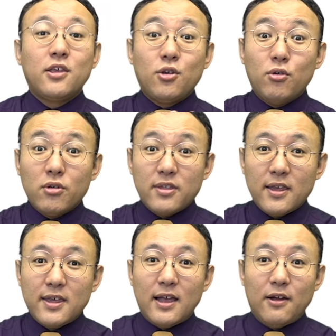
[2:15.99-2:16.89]
業
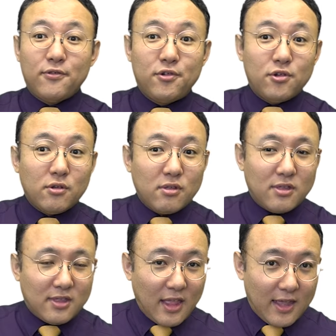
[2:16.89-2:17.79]
績がふるって、
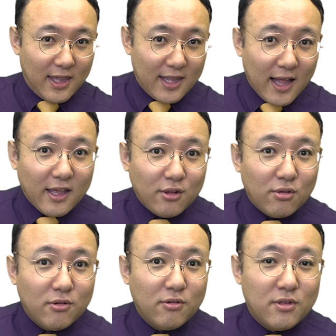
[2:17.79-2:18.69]
いない
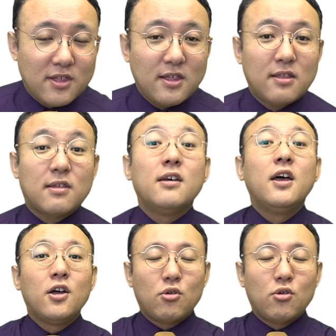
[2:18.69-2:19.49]
という事実、